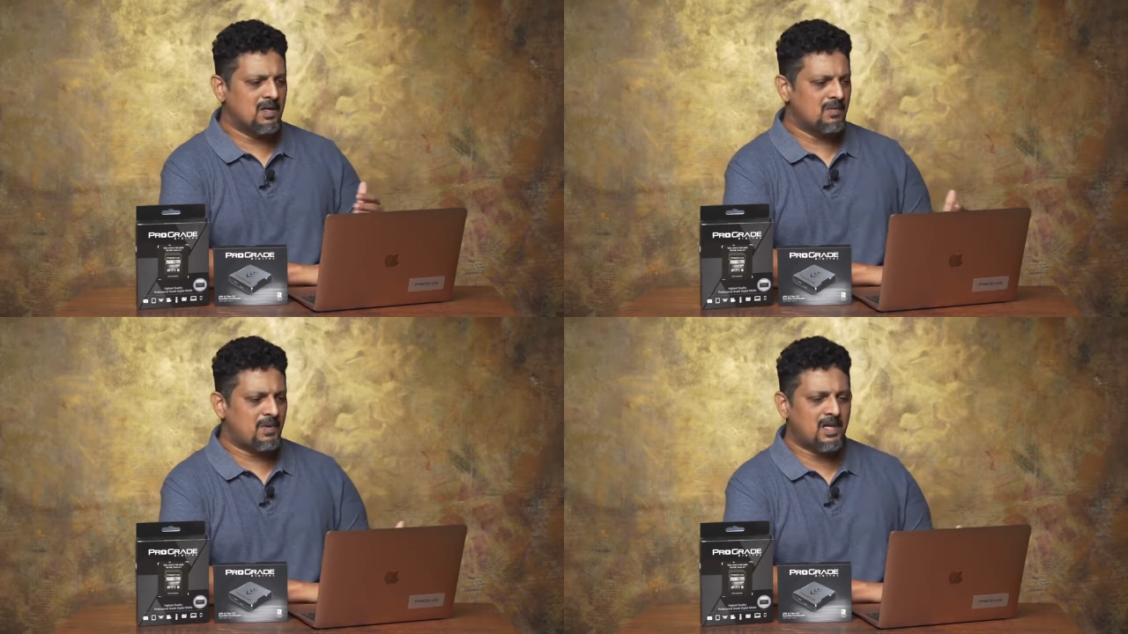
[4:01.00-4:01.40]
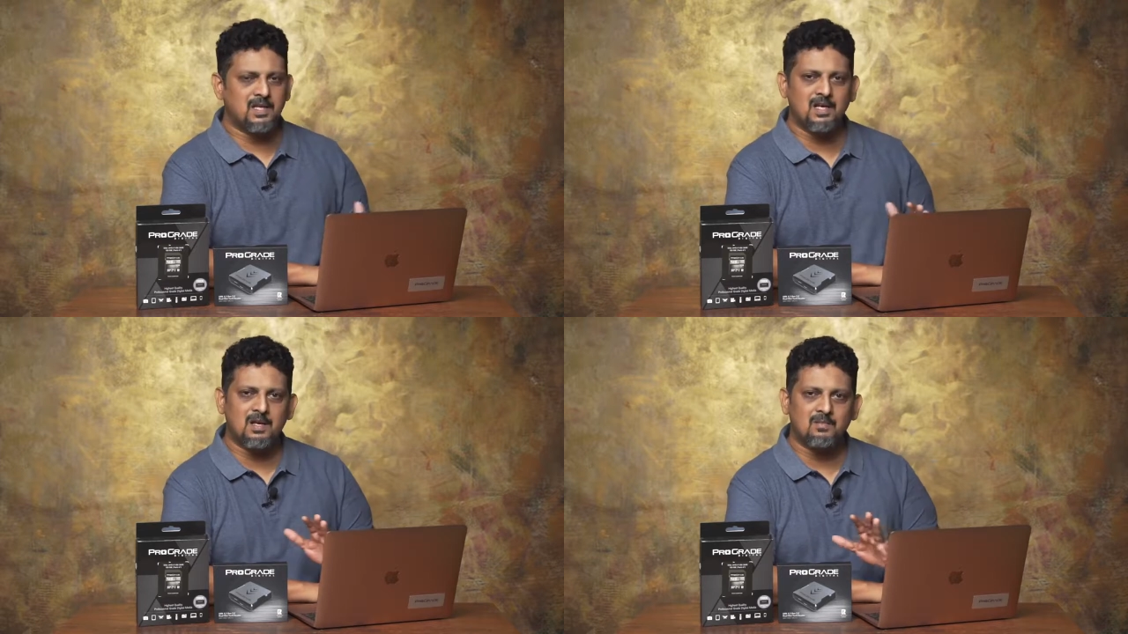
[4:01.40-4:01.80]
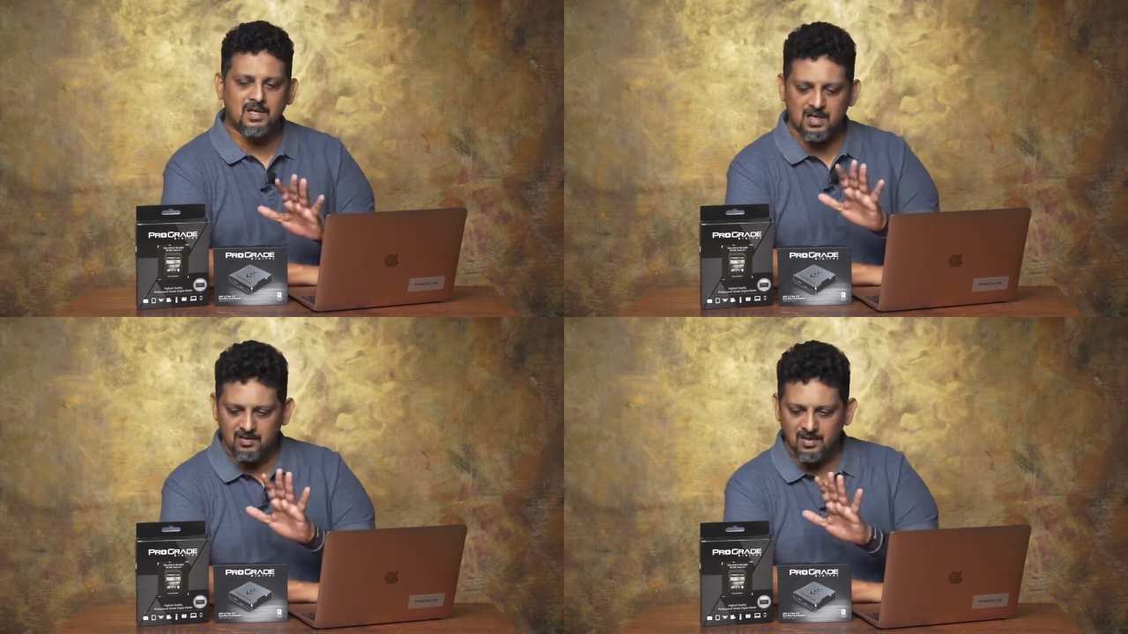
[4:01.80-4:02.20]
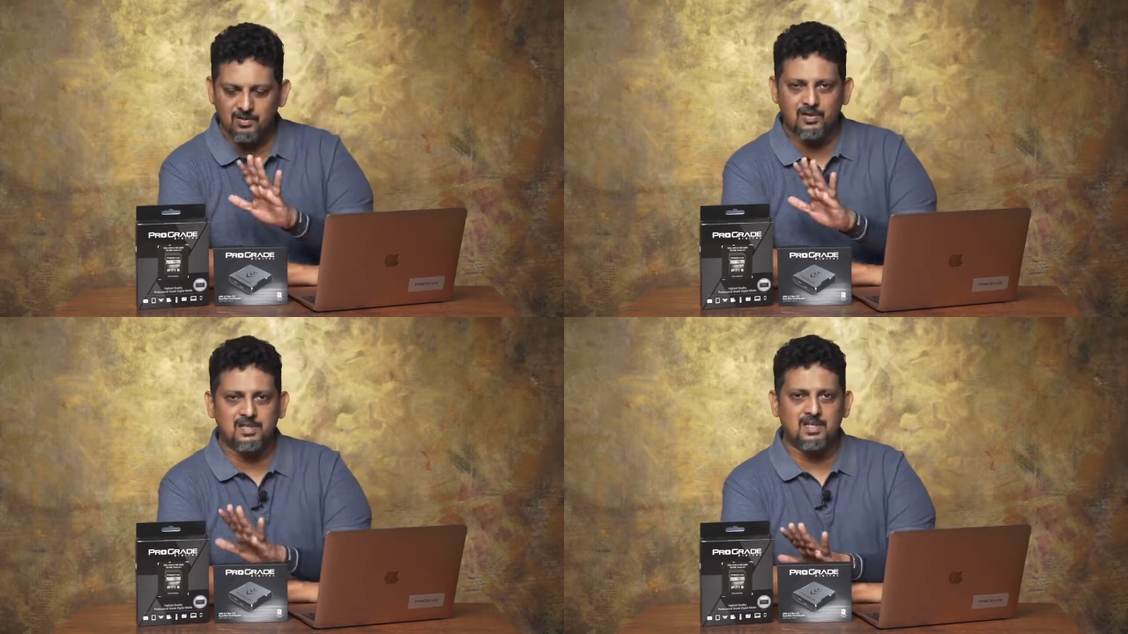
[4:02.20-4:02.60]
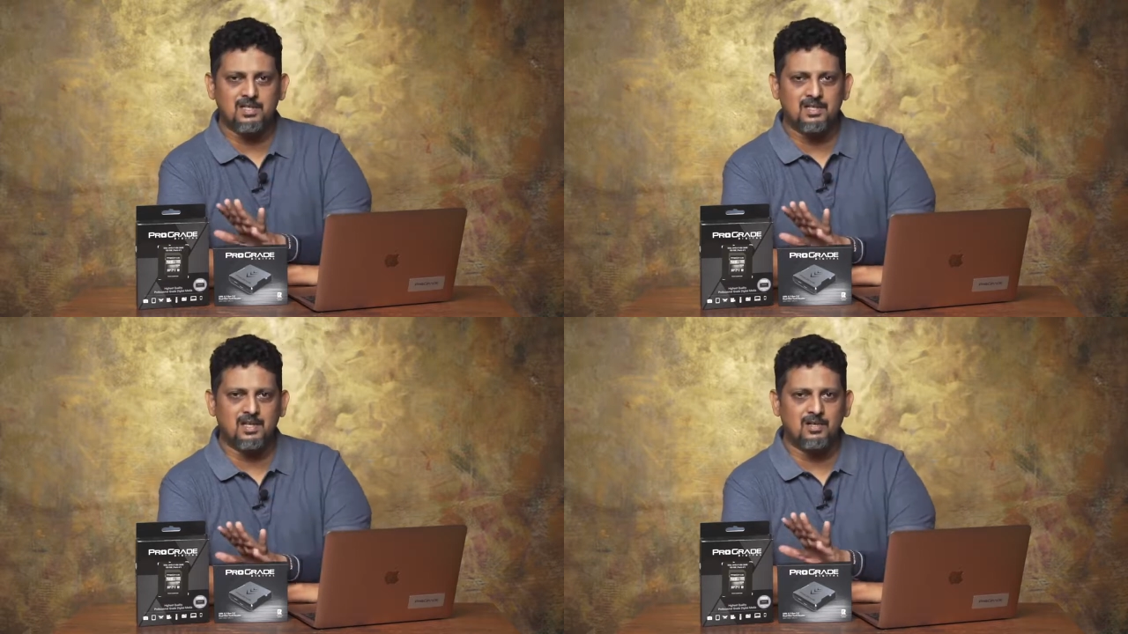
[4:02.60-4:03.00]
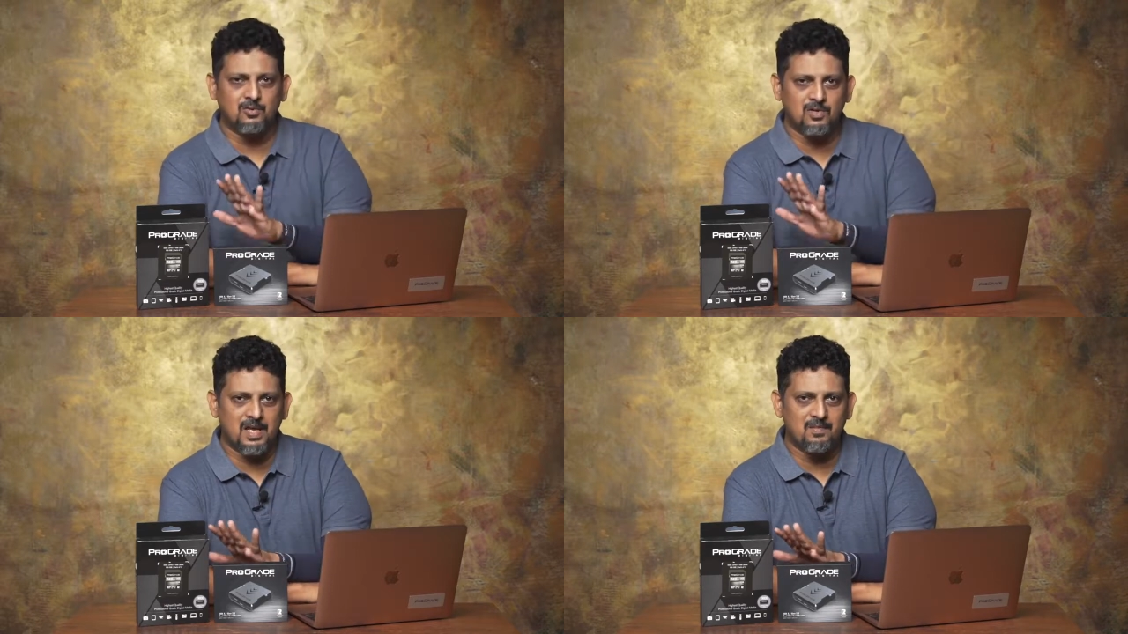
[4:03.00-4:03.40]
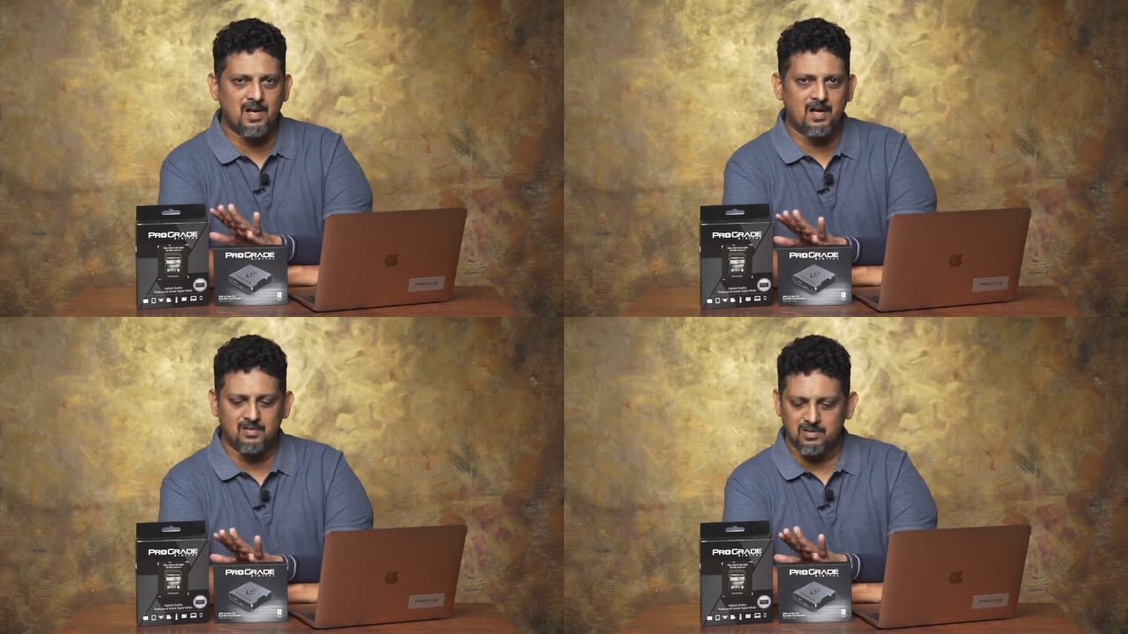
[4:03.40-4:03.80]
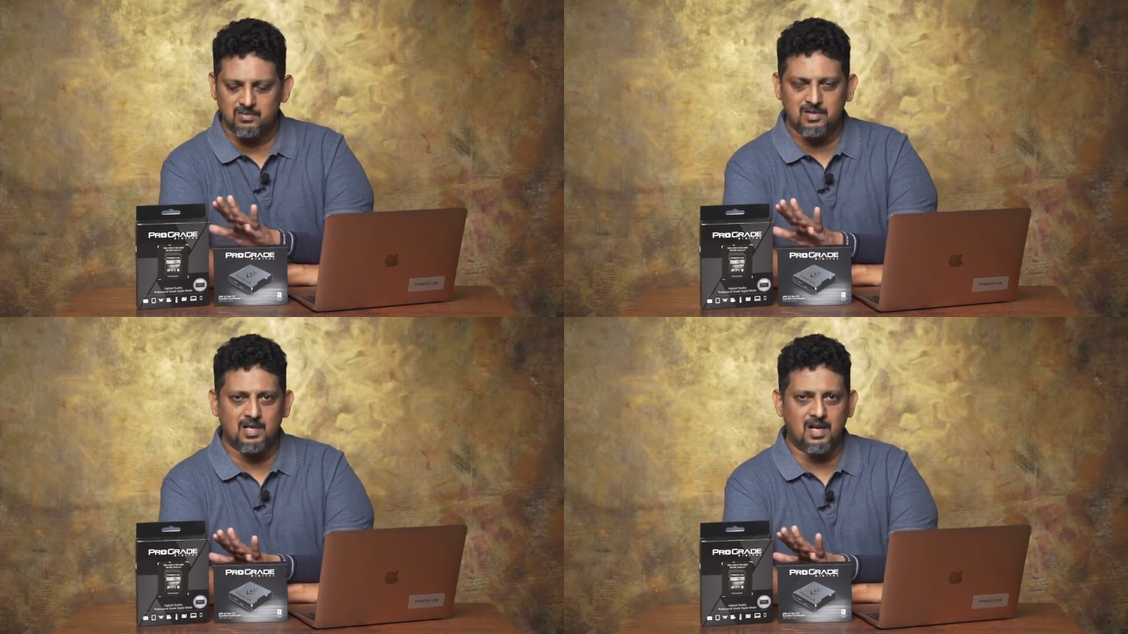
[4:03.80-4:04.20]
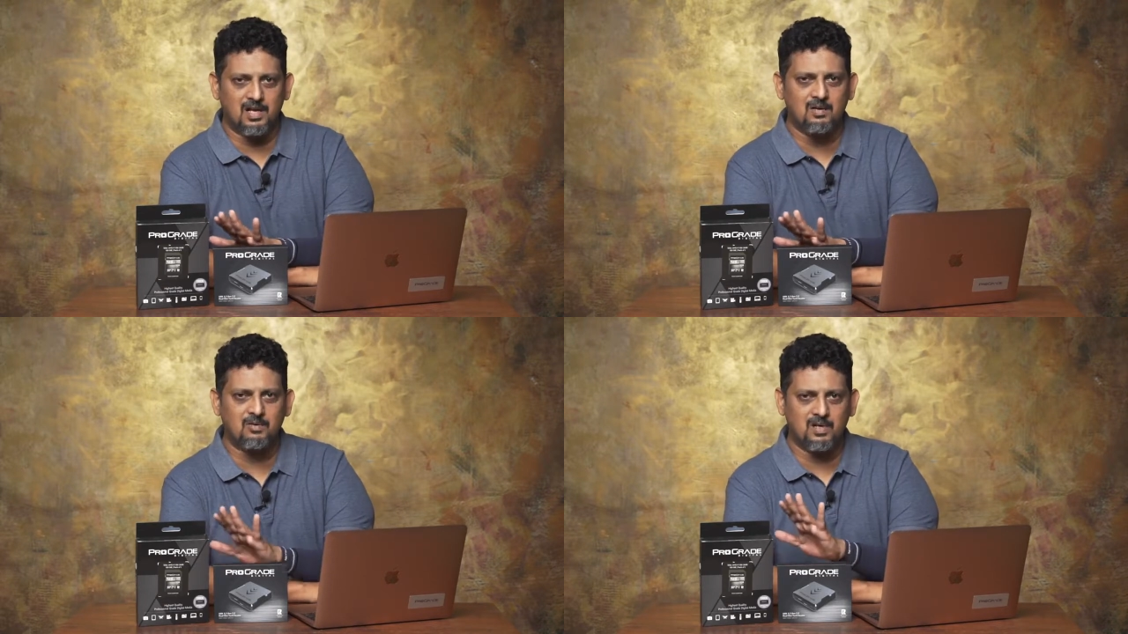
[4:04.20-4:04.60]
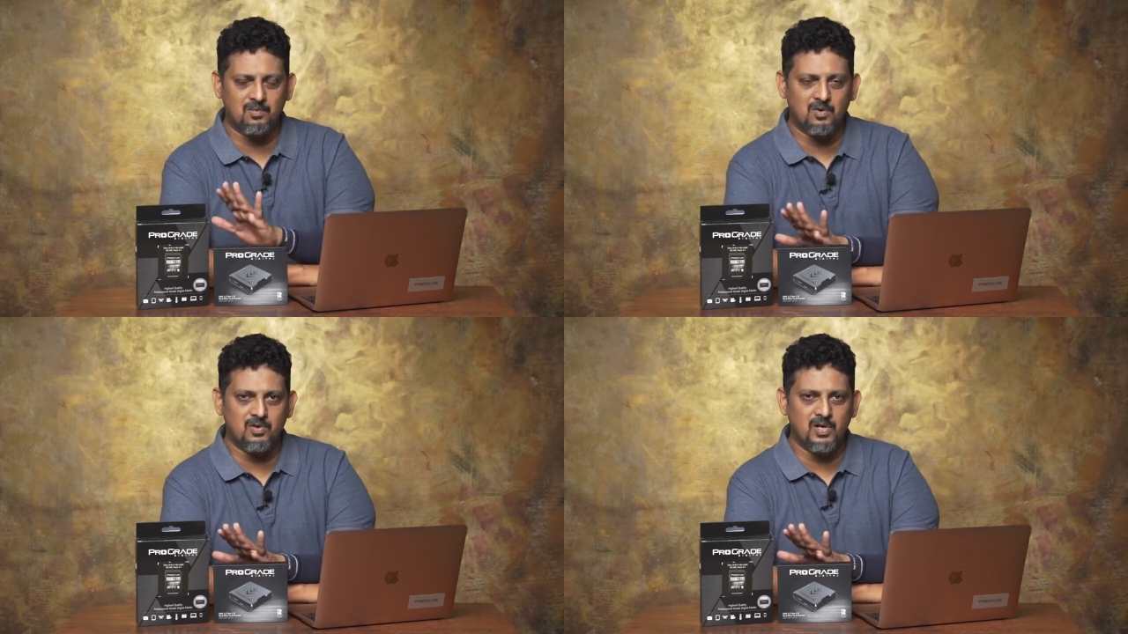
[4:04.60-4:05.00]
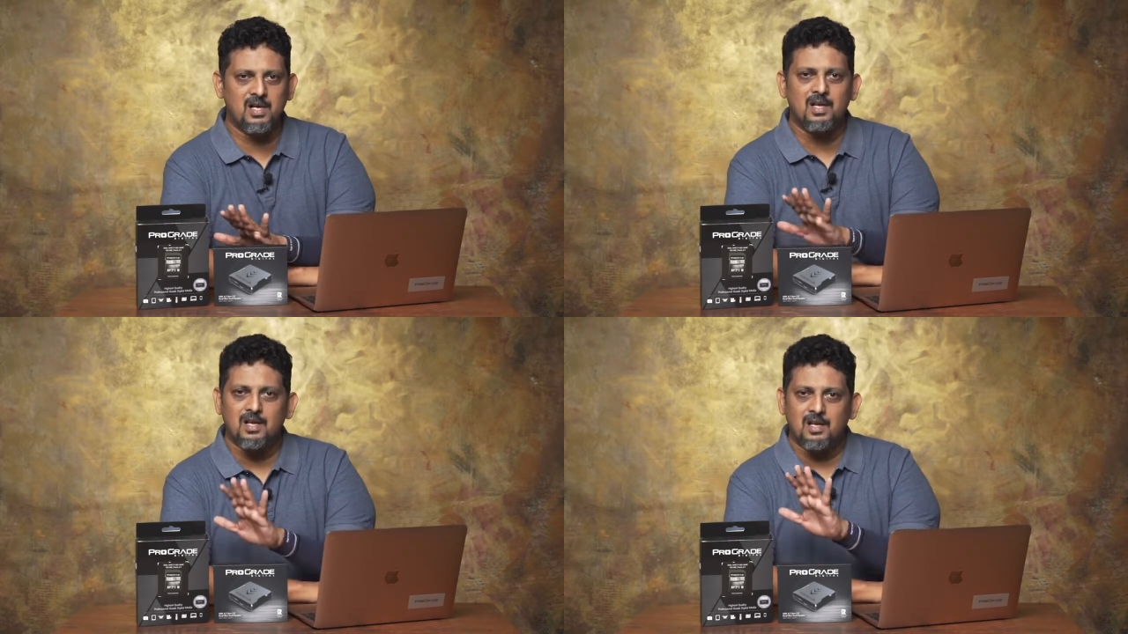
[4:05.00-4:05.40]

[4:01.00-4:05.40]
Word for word: இப்போ பார்த்தீங்கன்னா நம்மகிட்ட வந்து யூஹெச்எஸ் டூ டைப் கார்டு வந்து கொடுத்துருக்காங்க ஒரு டெமோ யூனிட்